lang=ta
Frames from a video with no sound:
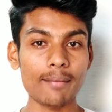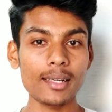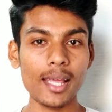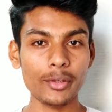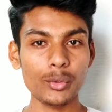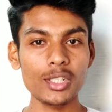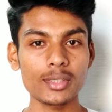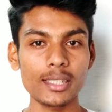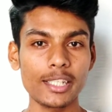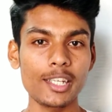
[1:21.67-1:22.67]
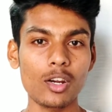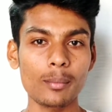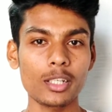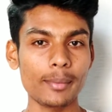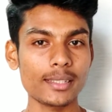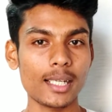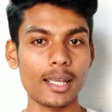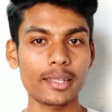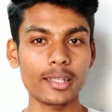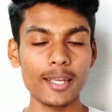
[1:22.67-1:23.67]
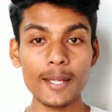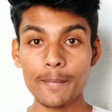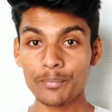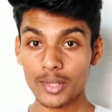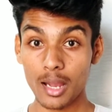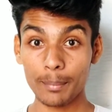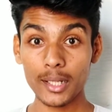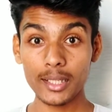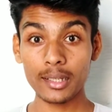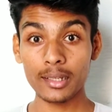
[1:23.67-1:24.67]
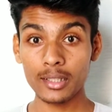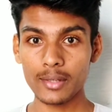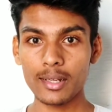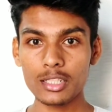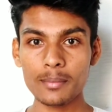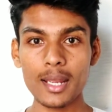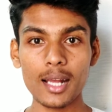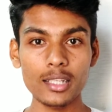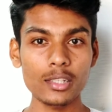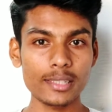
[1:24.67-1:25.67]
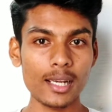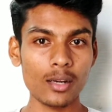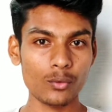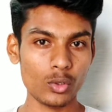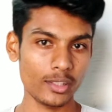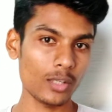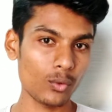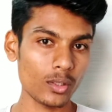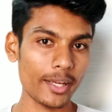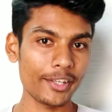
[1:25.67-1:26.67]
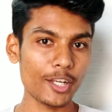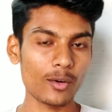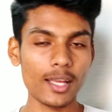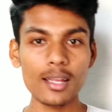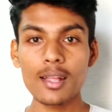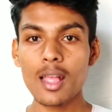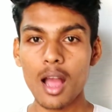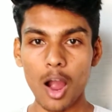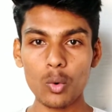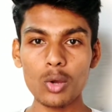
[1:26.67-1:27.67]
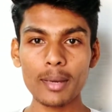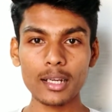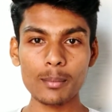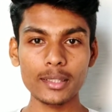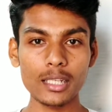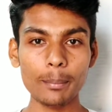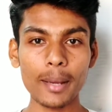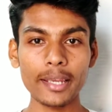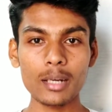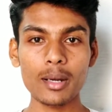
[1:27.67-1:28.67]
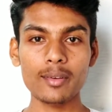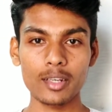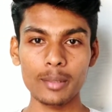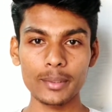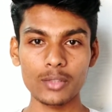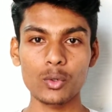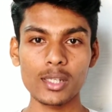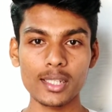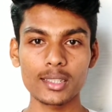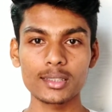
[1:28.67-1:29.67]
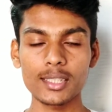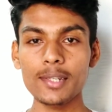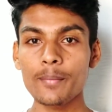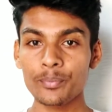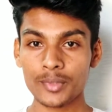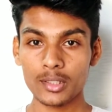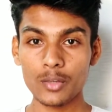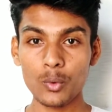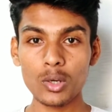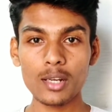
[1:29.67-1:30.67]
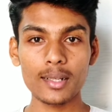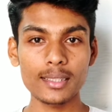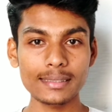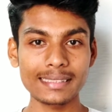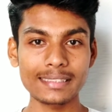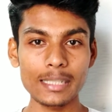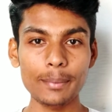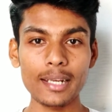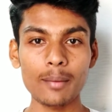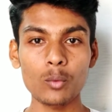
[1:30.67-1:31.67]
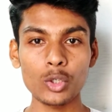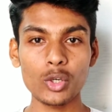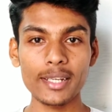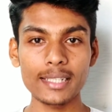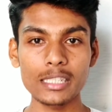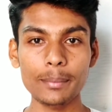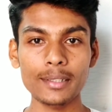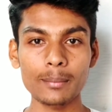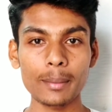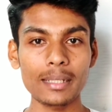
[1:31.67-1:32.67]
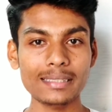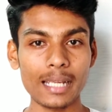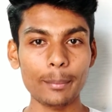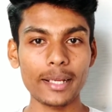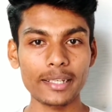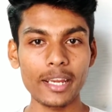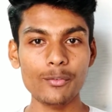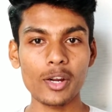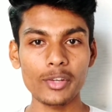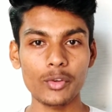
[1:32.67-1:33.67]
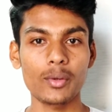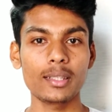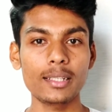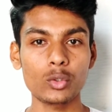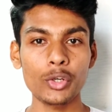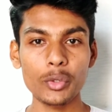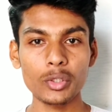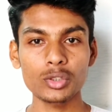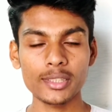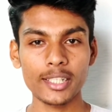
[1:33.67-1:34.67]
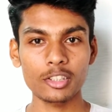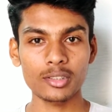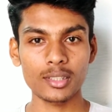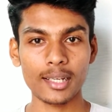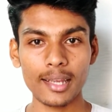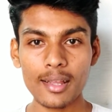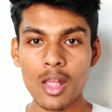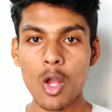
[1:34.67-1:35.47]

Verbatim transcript: செவன் லேக் யூனிட்ஸ் வந்து இந்தியாவில் மட்டுமே சேல் ஆயிருக்கு பார்த்துக்கங்க இந்த வருஷமே அதிக சேலான ஃபோன் இந்த ஃபோன் தான் இந்தியாவில் அவ்வளோ மக்கள் மத்தியில் பயங்கரமான வரவேற்பு இந்த ஃபோனுக்கு இருந்துச்சு இந்த ஃபோனில் வந்து சிக்ஸ் ஜிபி ரேம் ஒன் டுவெண்ட்டி எயிட் ஜிபி இன்டர் மெமரி ஸ்னாப் ட்ராகன் எயிட் ஃபார்ட்டி ஃபைவ் வந்து டுவெண்ட்டி ஒன் தௌசண்ட் எடுத்து வந்தாங்க